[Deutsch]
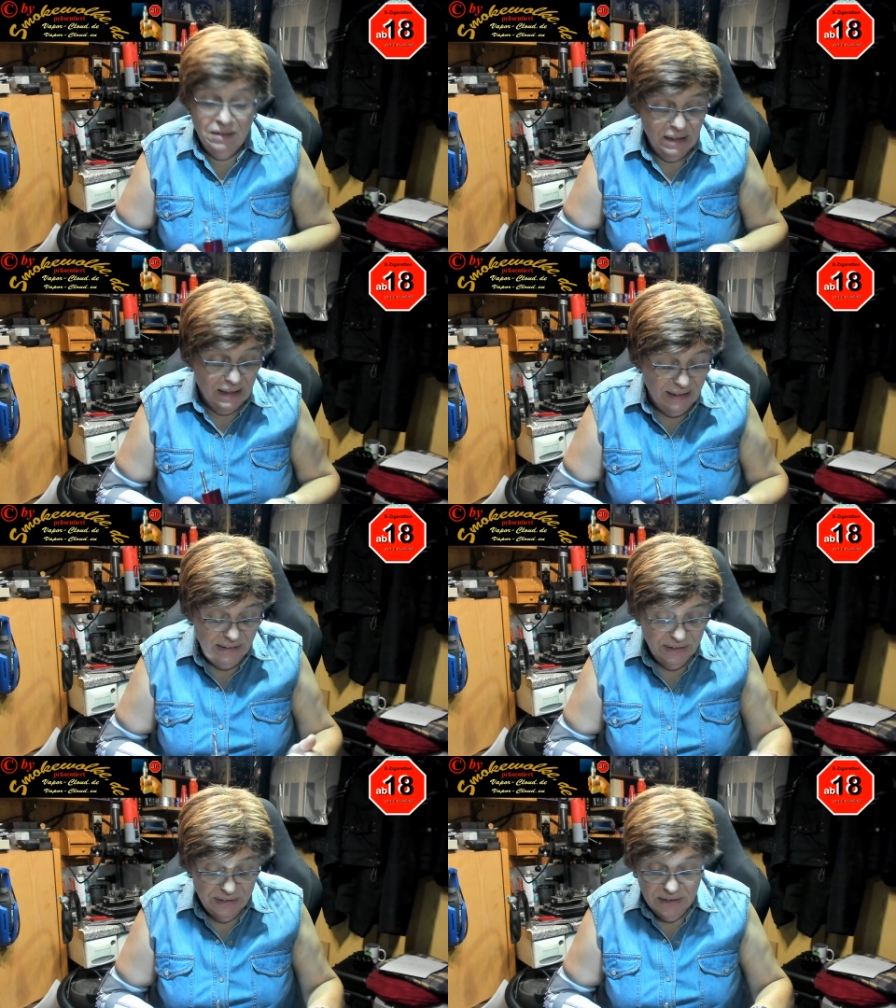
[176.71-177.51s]
ja,
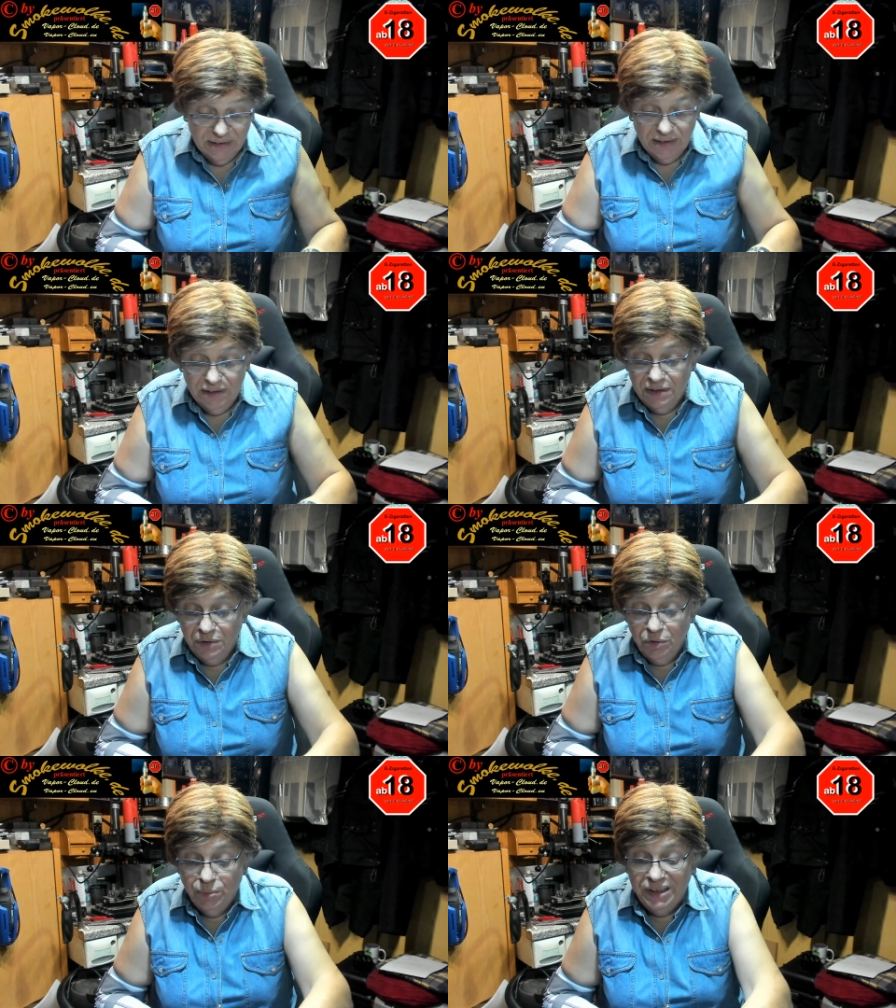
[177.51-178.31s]
äh,
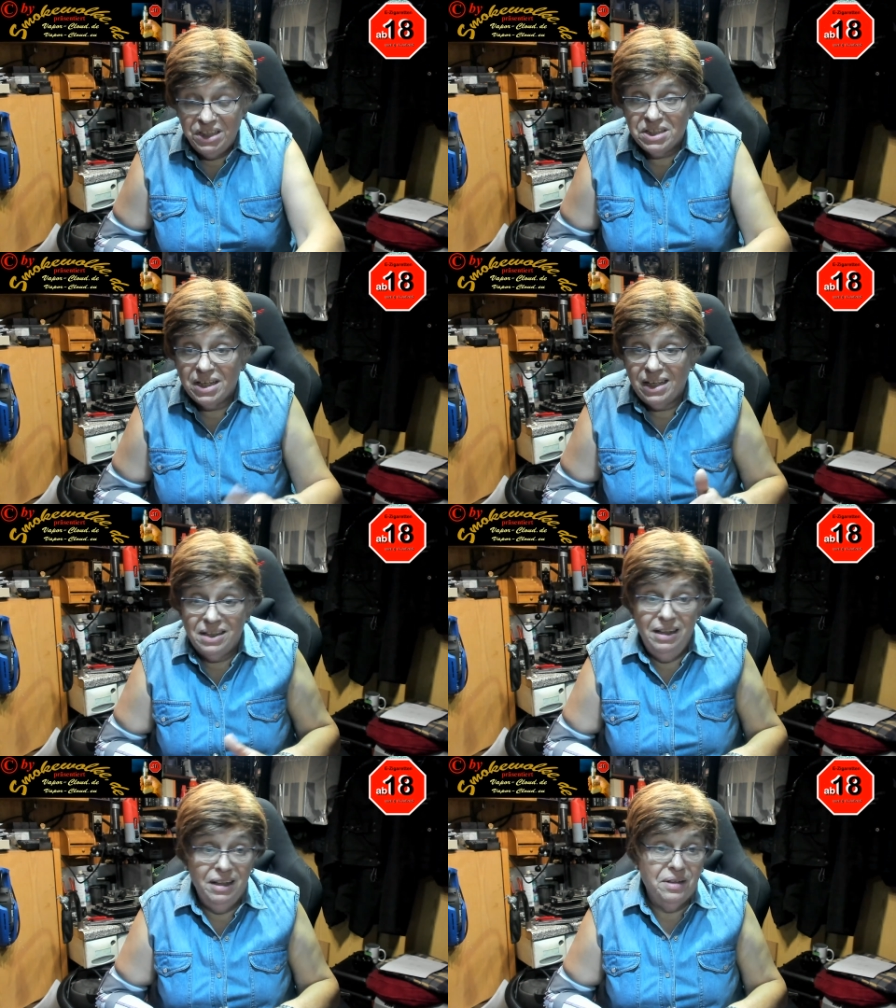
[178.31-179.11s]
über die
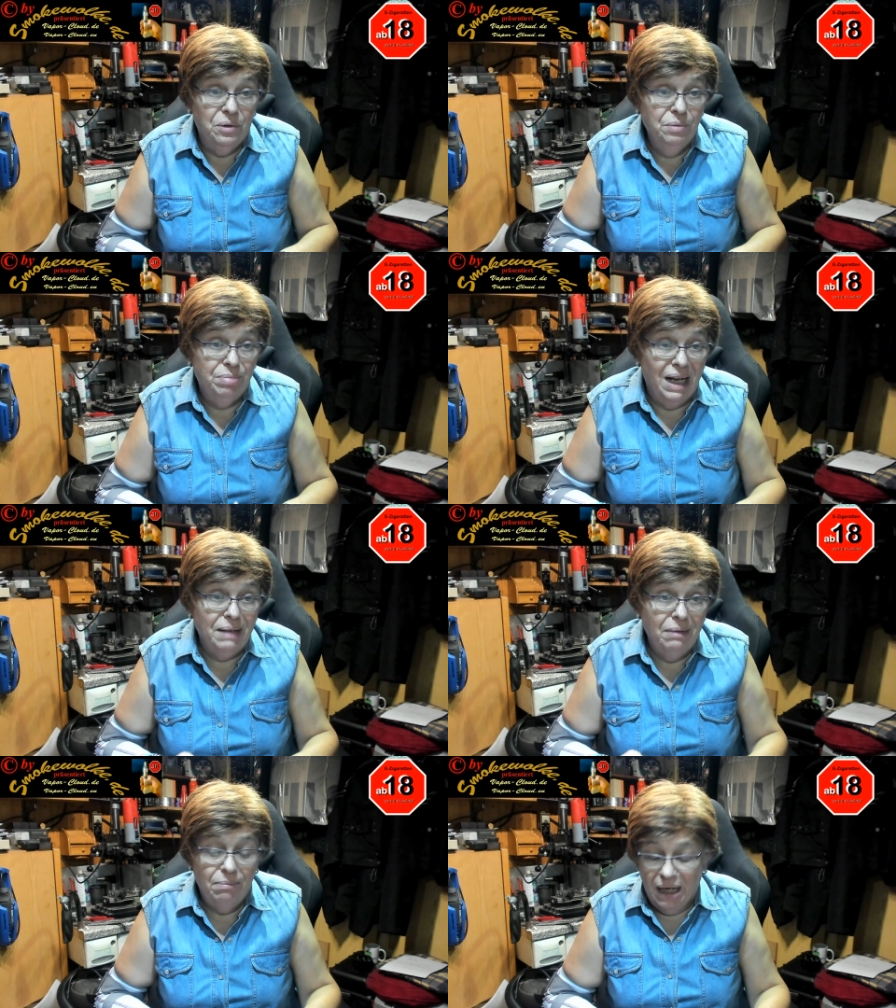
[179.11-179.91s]
Technik und bla
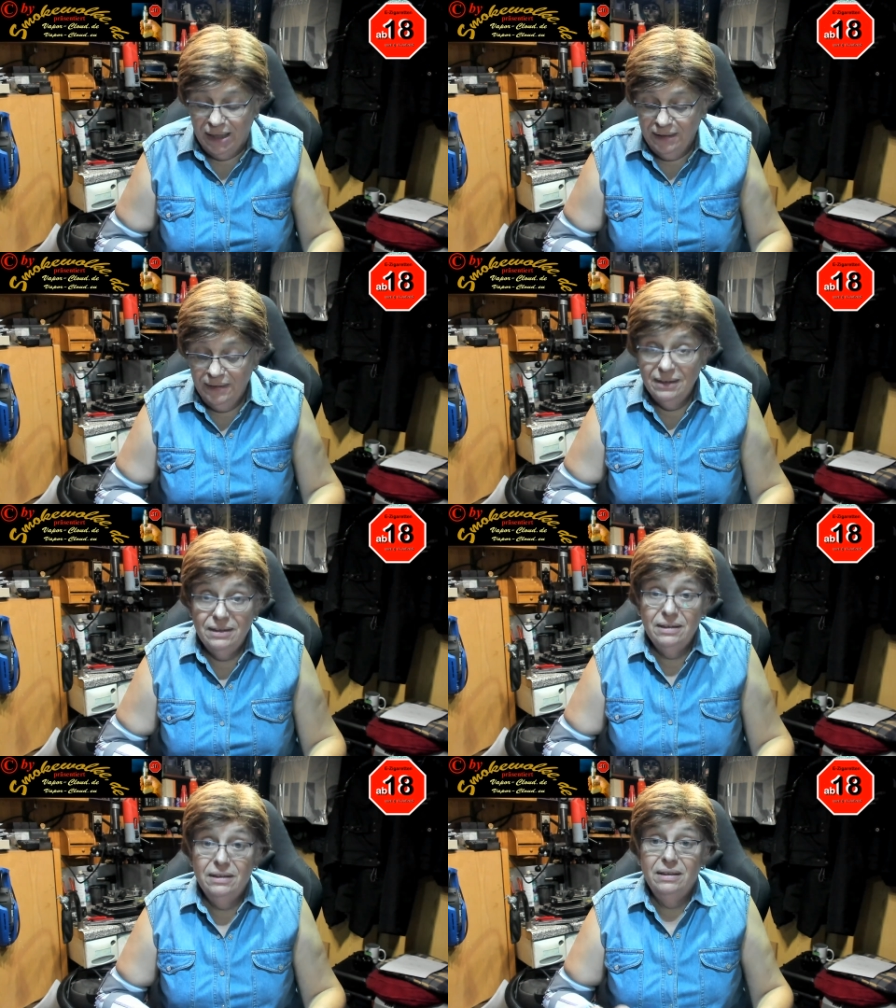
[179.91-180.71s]
bla bla.
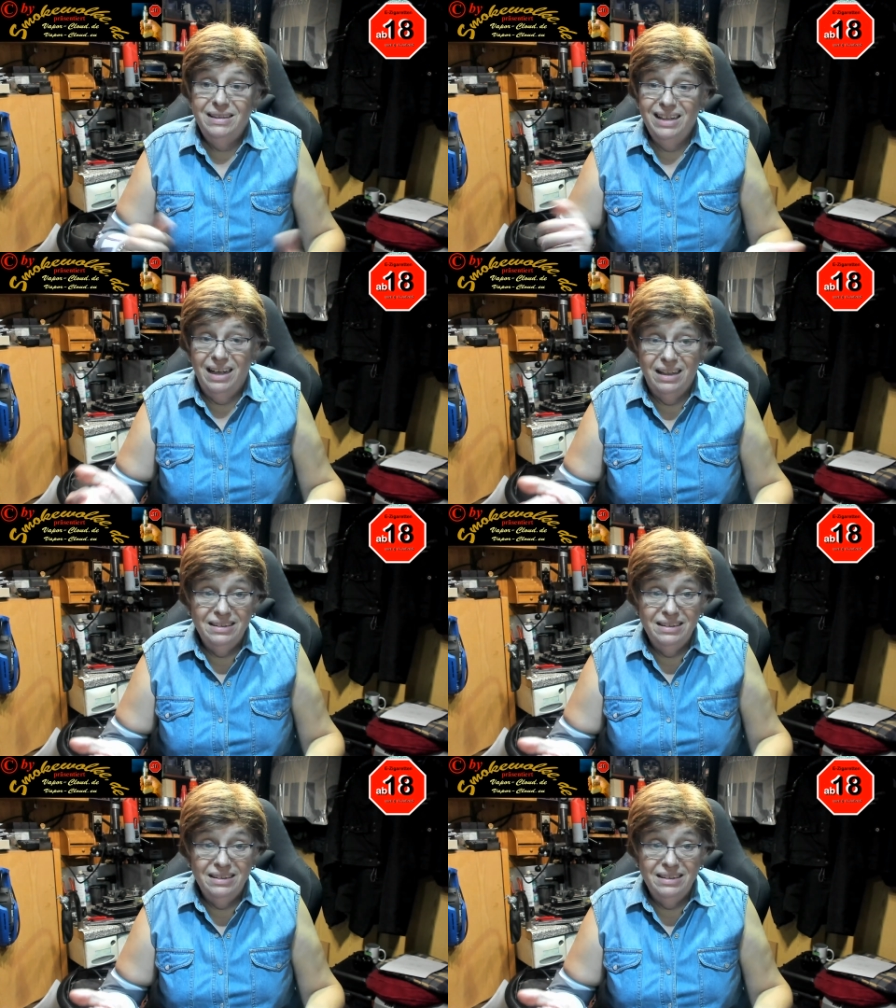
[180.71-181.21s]
Ja,